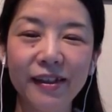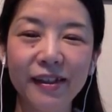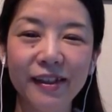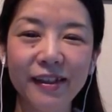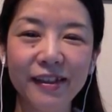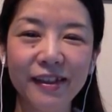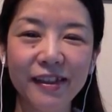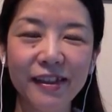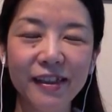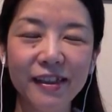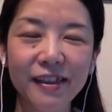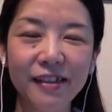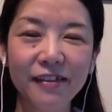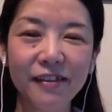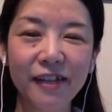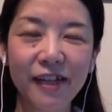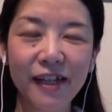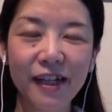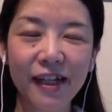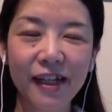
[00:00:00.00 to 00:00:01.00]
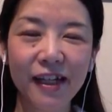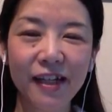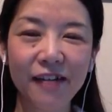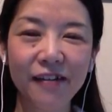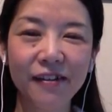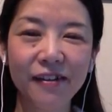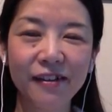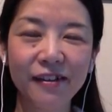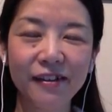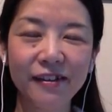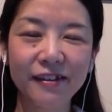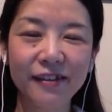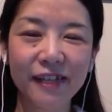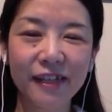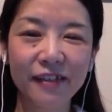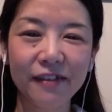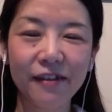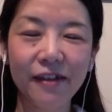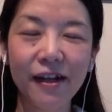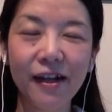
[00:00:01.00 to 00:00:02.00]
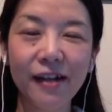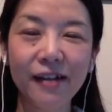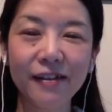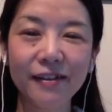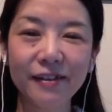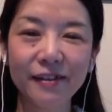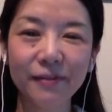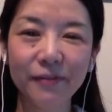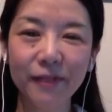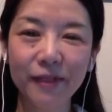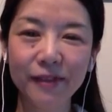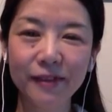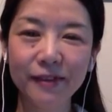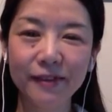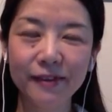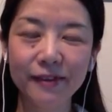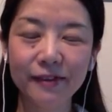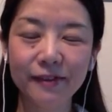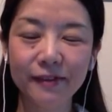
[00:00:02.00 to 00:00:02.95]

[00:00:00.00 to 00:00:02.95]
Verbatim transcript: 一日の流れをざっと把握します